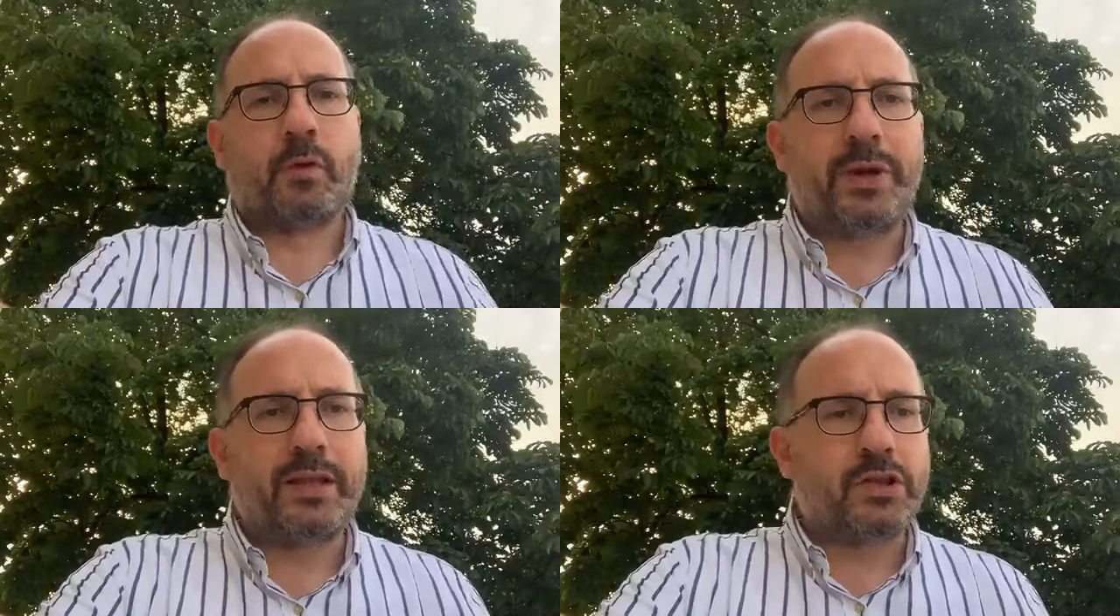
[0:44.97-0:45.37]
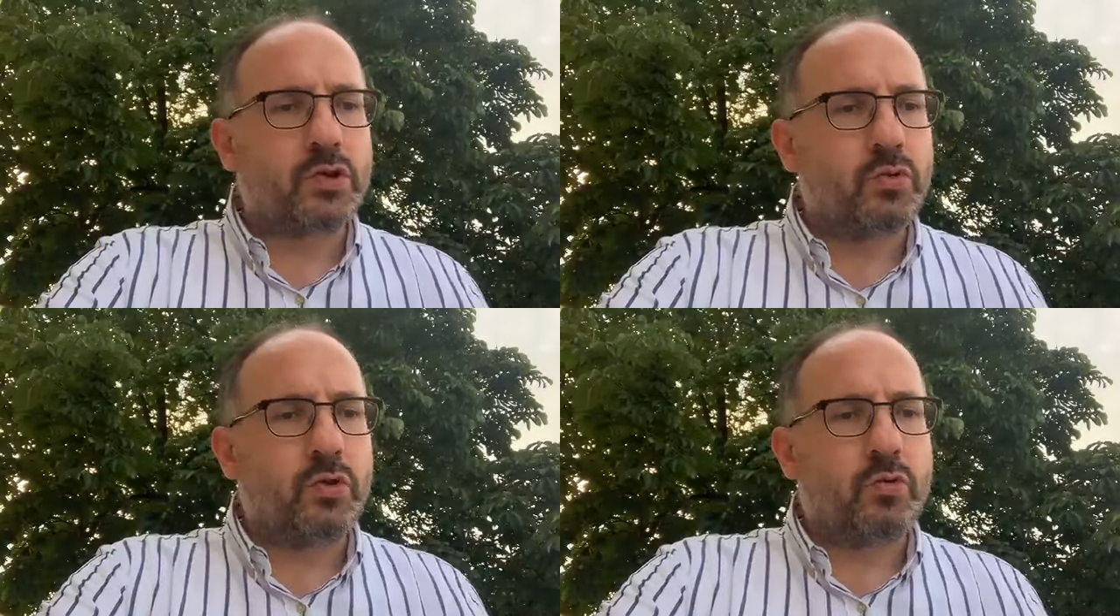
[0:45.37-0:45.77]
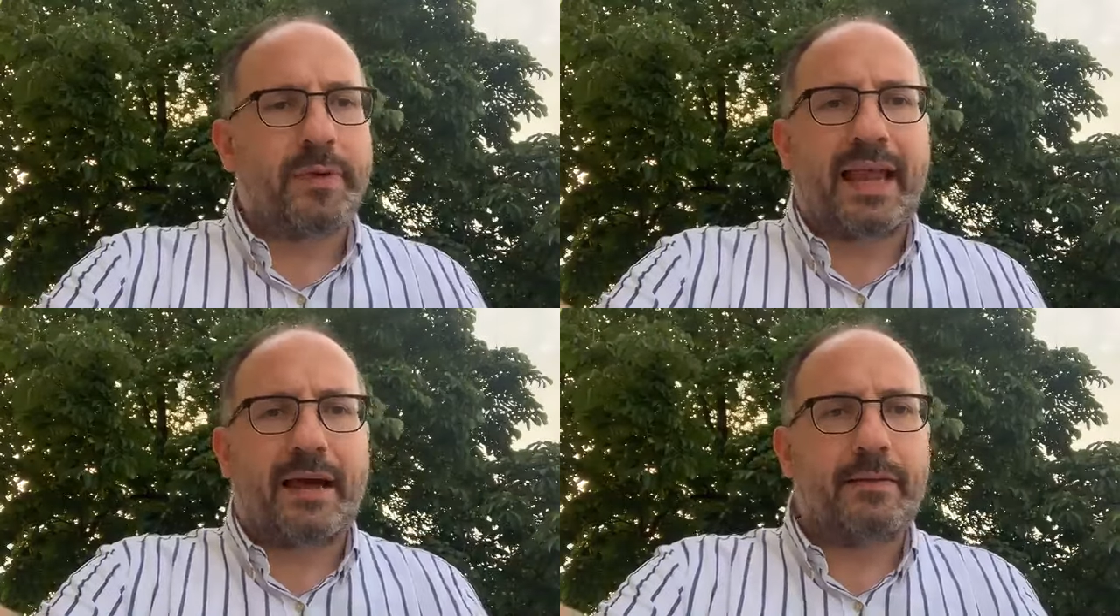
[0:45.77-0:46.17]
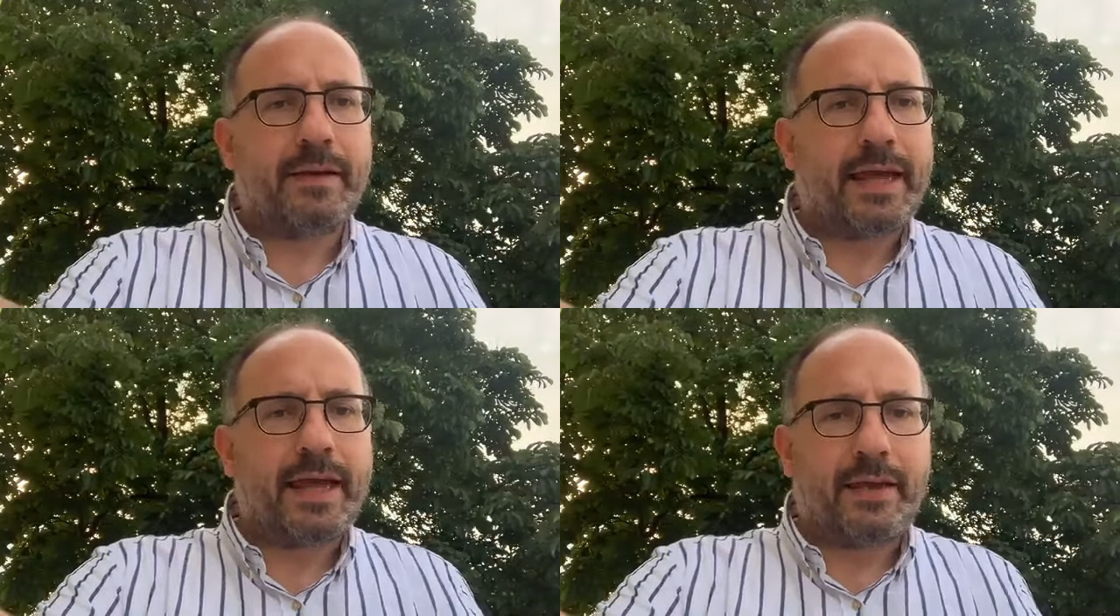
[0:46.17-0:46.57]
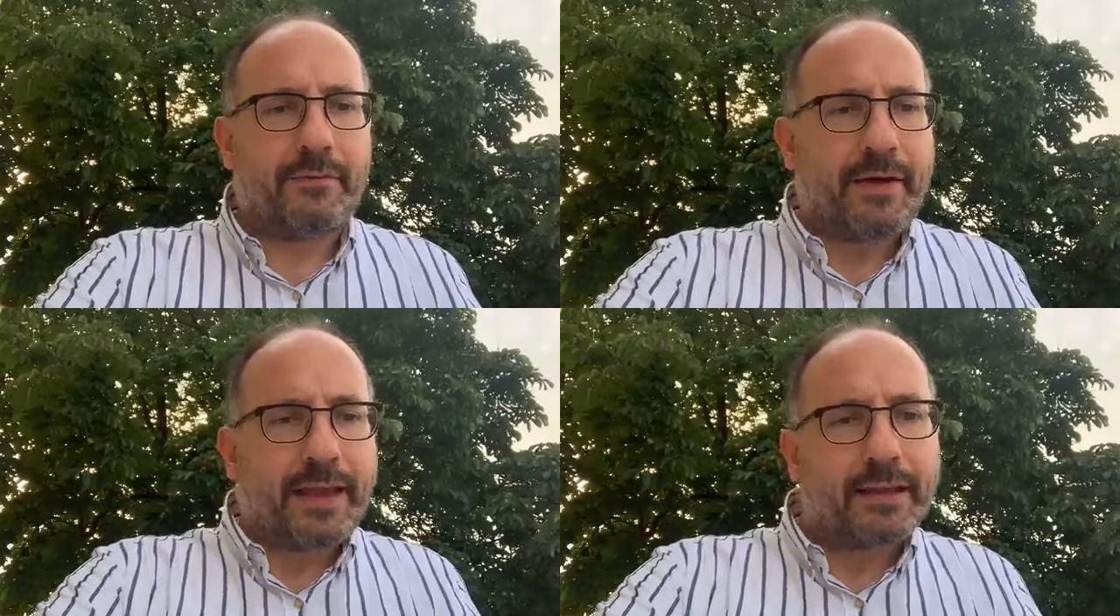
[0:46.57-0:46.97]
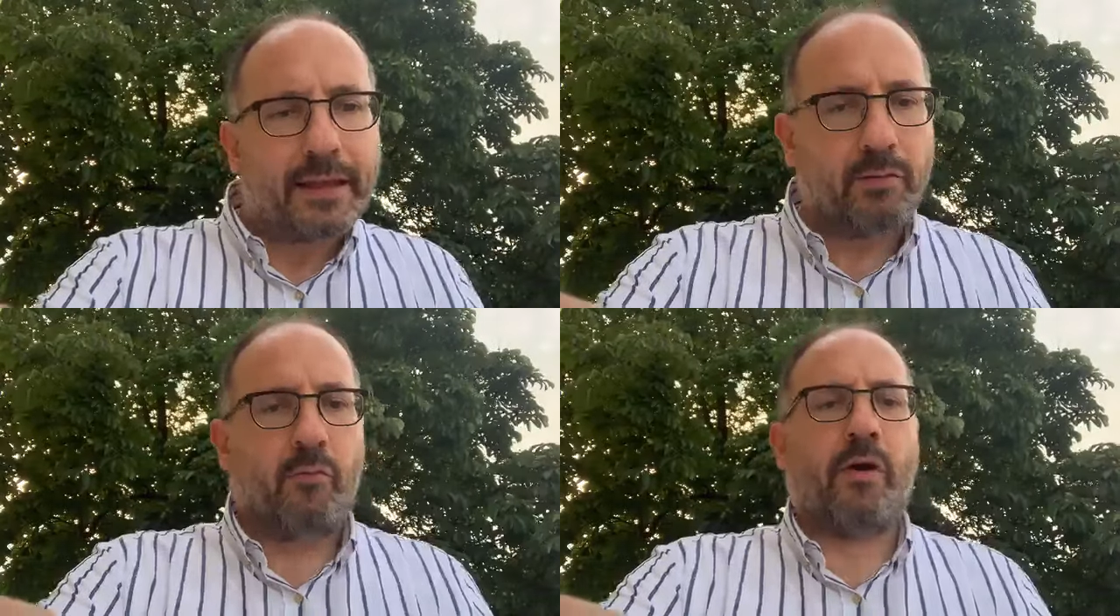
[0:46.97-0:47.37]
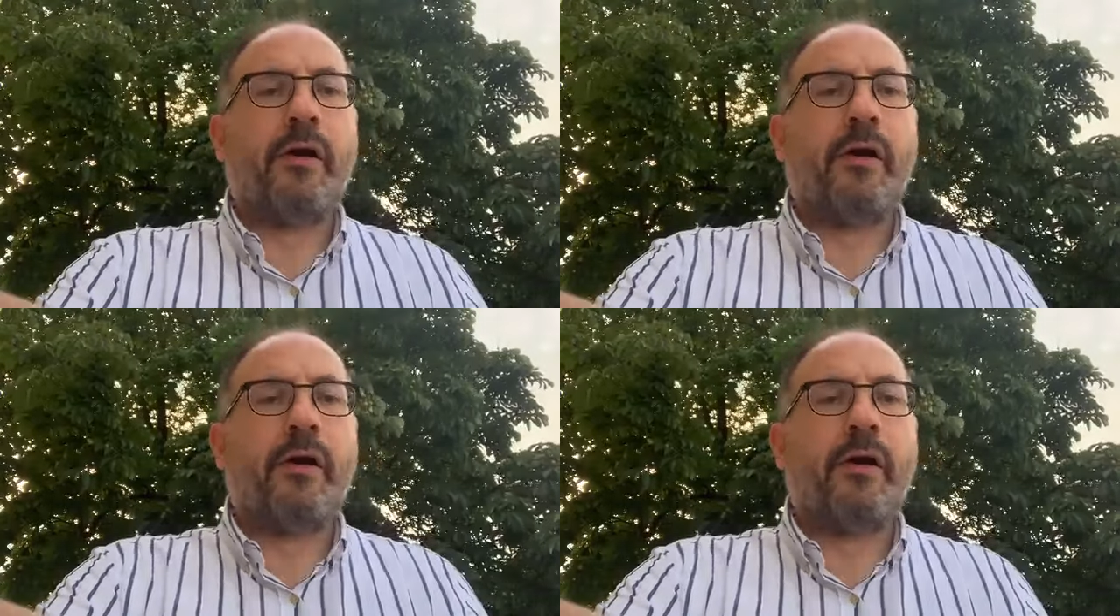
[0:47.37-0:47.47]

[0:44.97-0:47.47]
15 giugno 2020.